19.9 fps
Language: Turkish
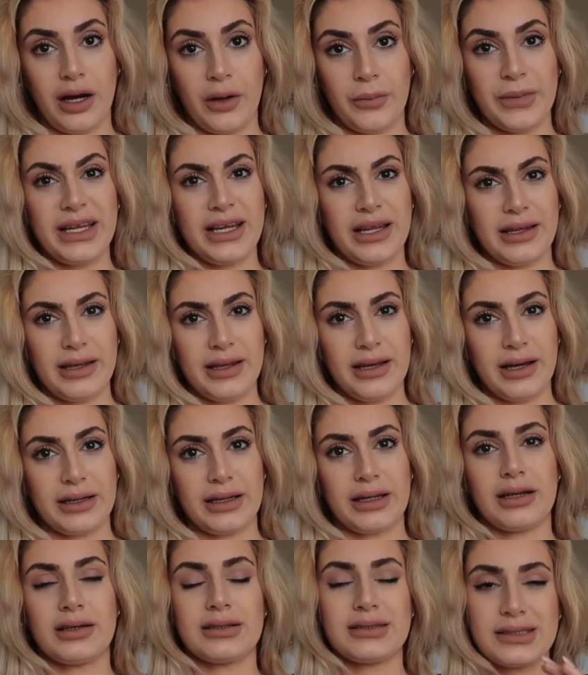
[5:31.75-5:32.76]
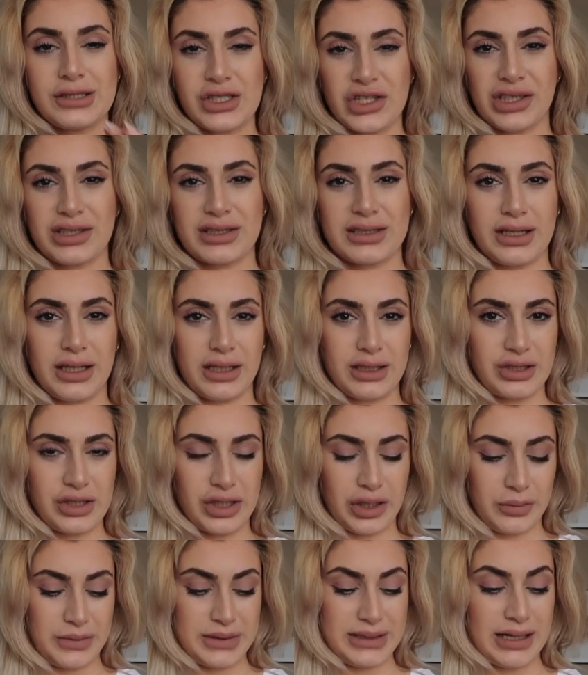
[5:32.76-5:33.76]
Ama yine de hani canınızı
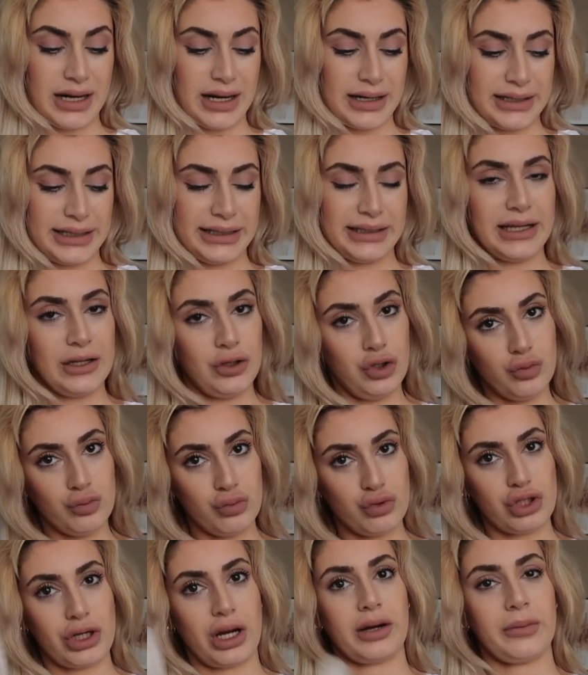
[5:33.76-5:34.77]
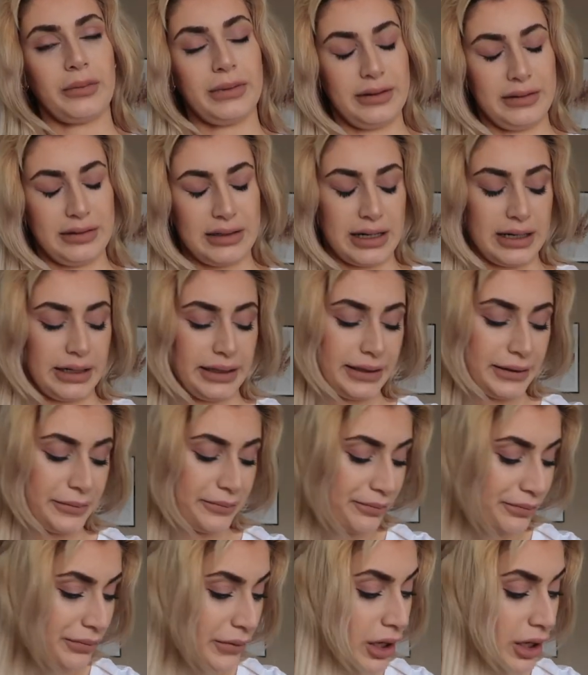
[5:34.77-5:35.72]
yakacak bir sertlik değil. Yumuşak bir terlik.